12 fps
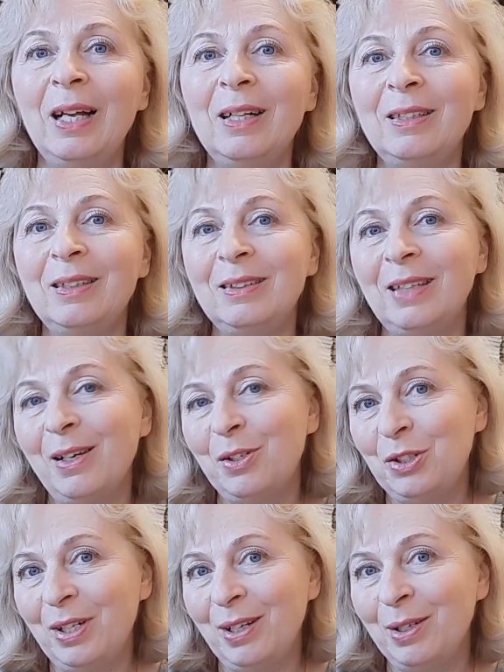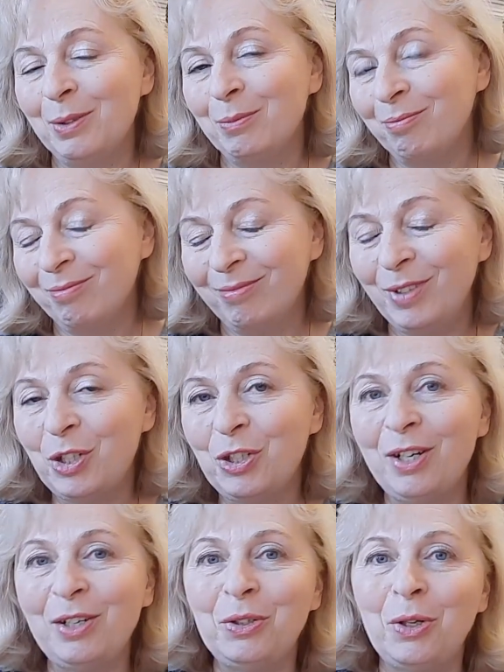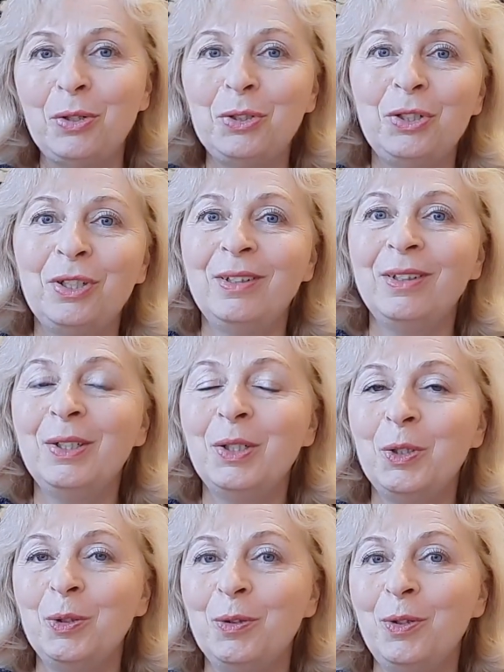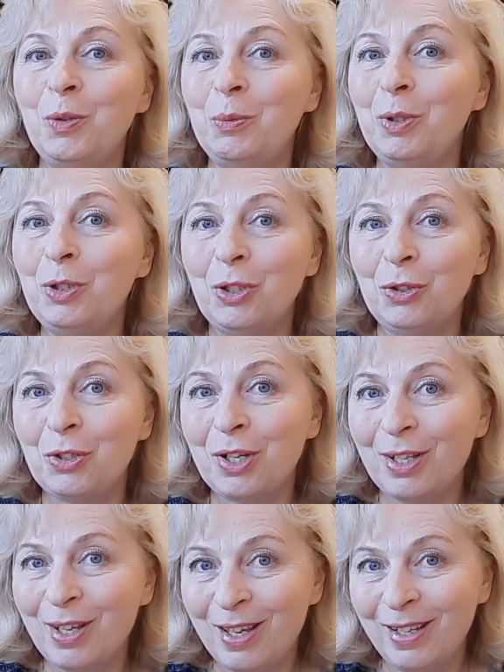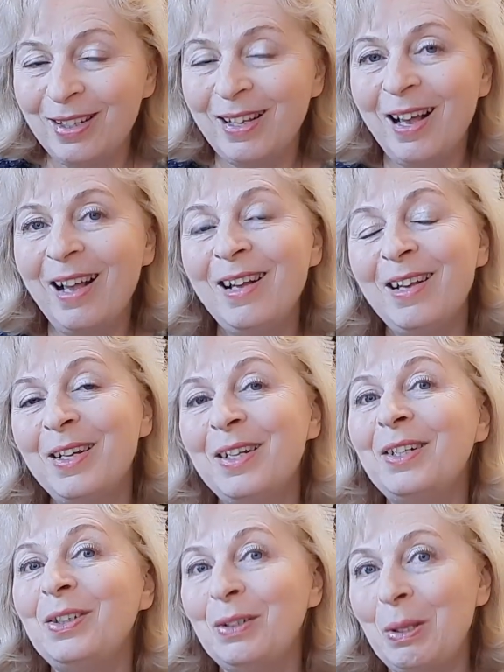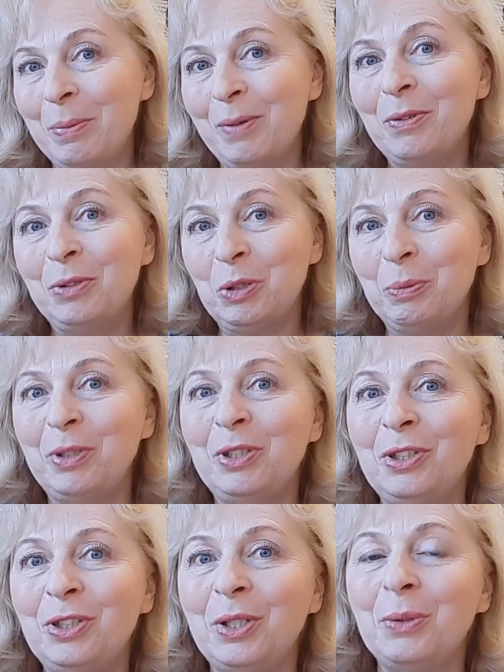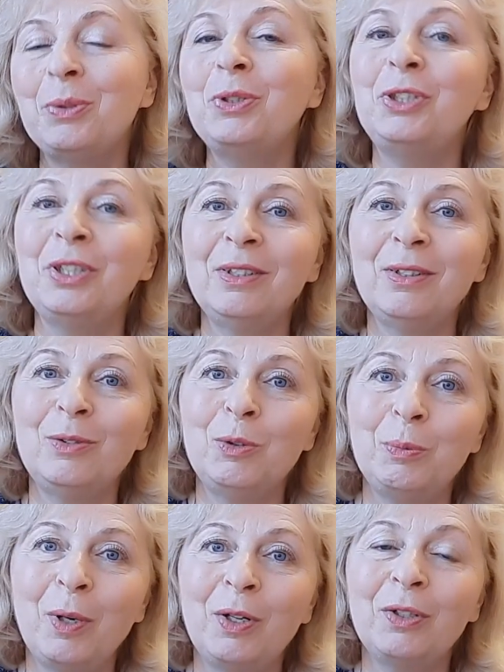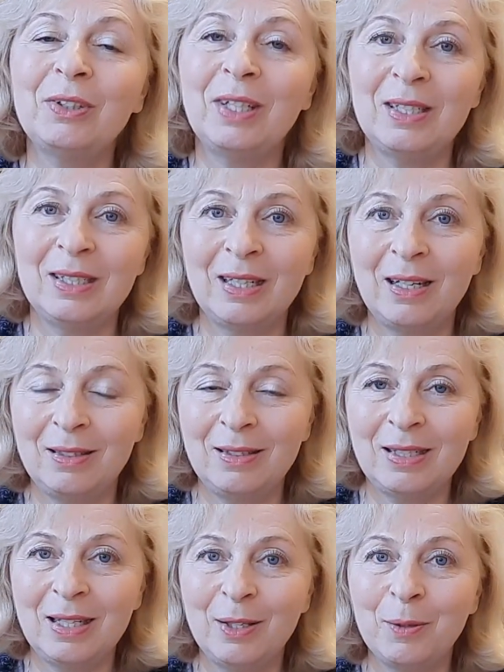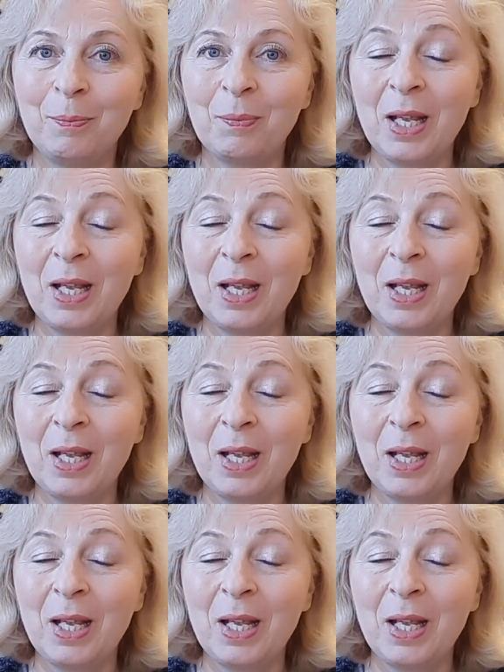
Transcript: E, także jeżeli ktoś e, lubi książki Kinga, to na pewno też będzie chciał sięgnąć po Tess Gerritsen.